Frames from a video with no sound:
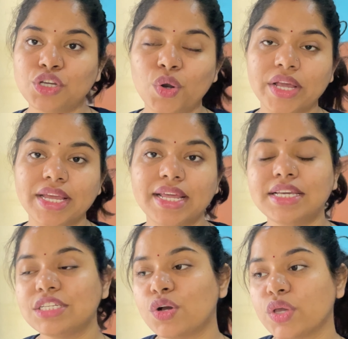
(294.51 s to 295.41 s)
छोड़ के
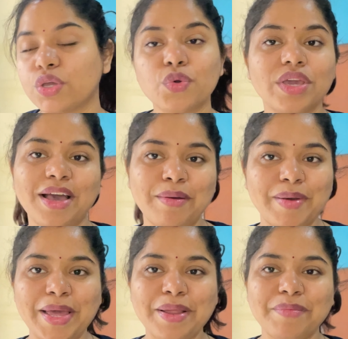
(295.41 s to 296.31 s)
नहीं जाऊंगी क्योंकि
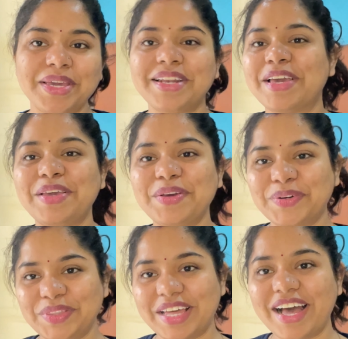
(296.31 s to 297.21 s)
हमारे में ये नहीं
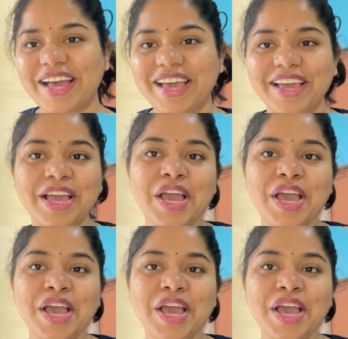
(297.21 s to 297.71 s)
होता है